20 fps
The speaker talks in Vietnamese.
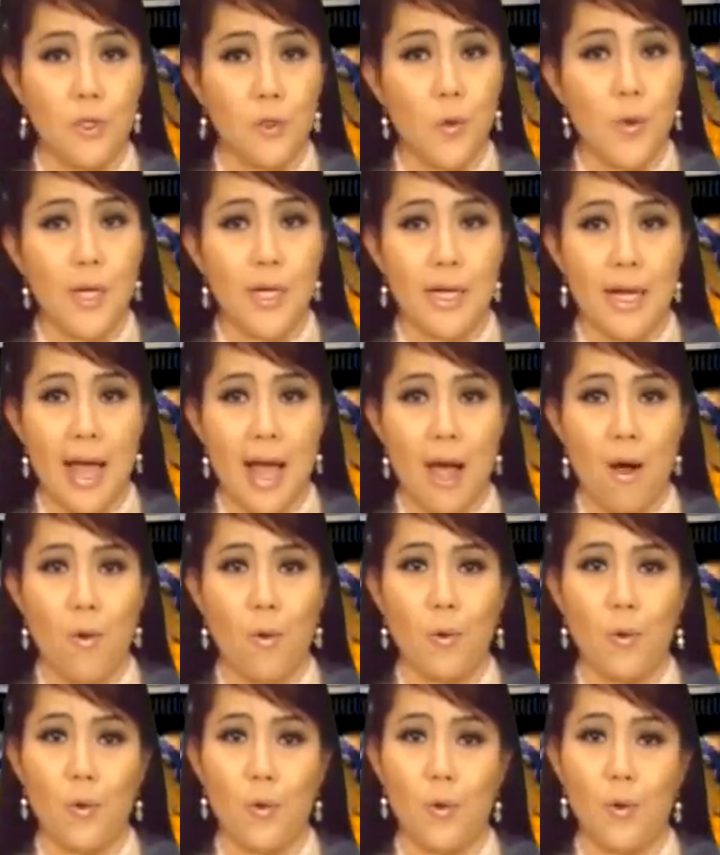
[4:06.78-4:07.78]
suất cao
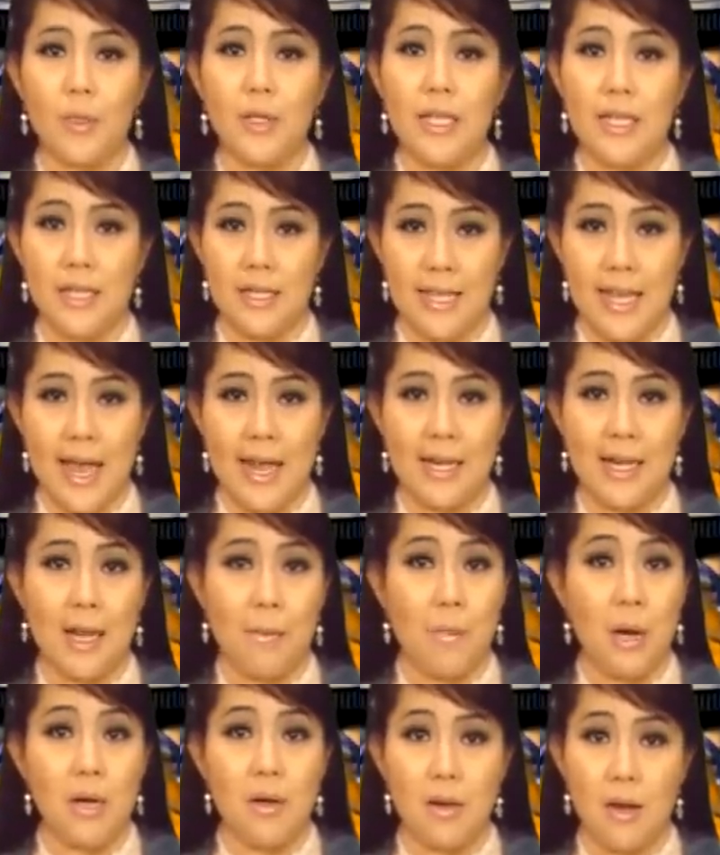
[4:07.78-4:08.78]
của Tiền Giang là
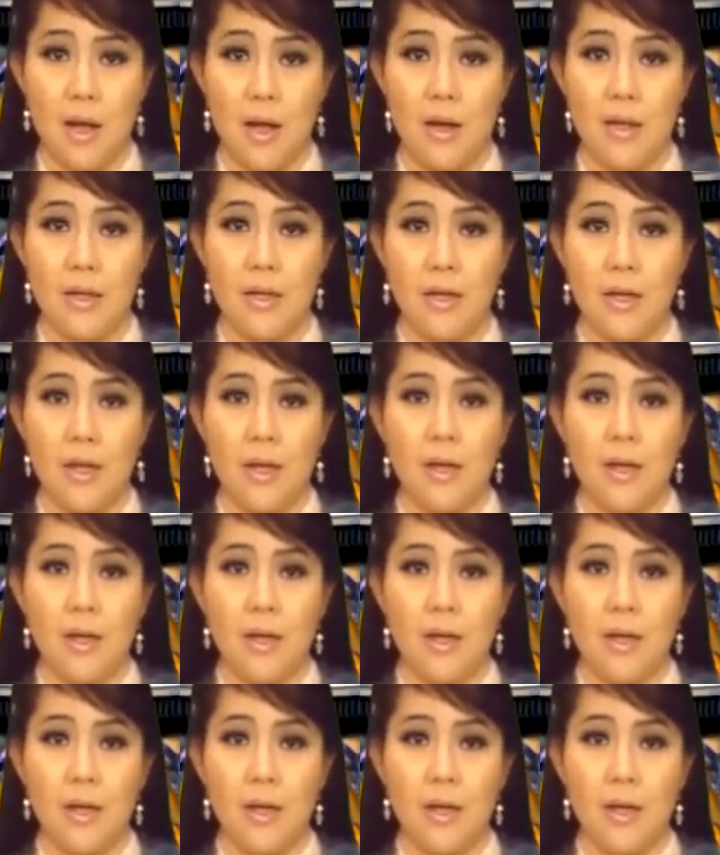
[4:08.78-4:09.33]
bất lợi,